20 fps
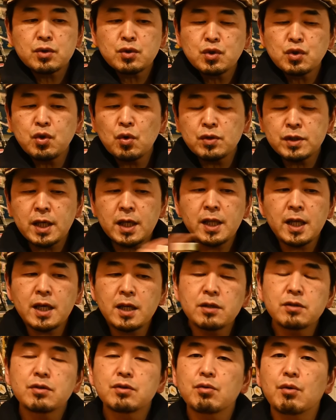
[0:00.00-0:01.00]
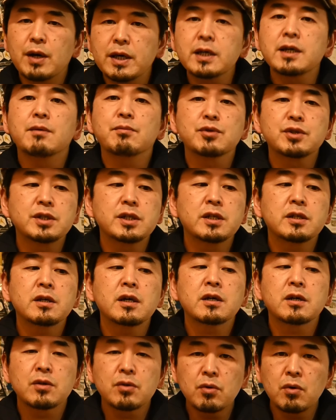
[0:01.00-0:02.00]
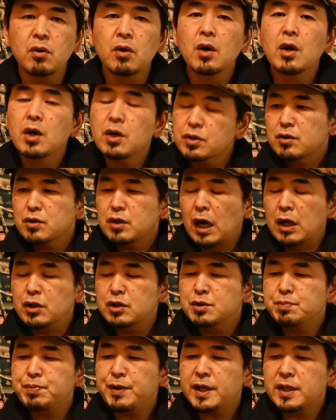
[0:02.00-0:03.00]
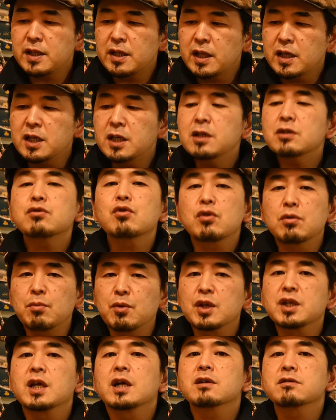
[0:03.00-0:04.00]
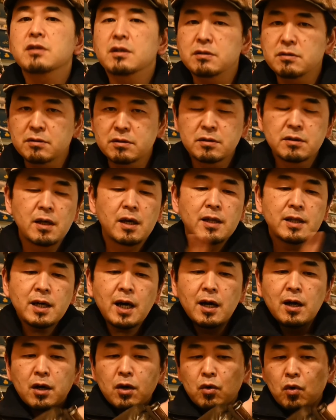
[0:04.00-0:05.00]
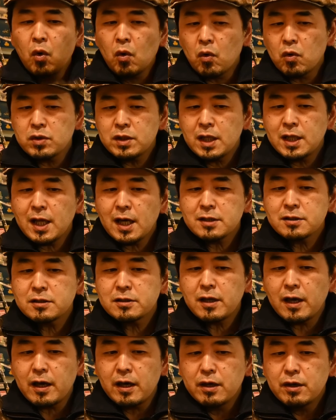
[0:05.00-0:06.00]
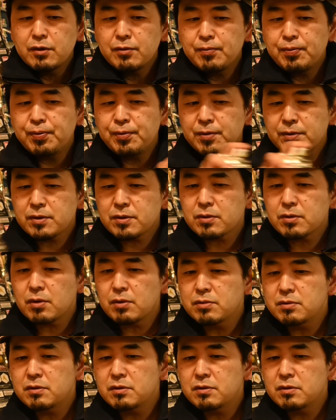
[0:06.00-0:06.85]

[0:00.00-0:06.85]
調整できる人はいいかもしれないけどあのスプレーってね切る時も汚くなるんですだからここで出してふっと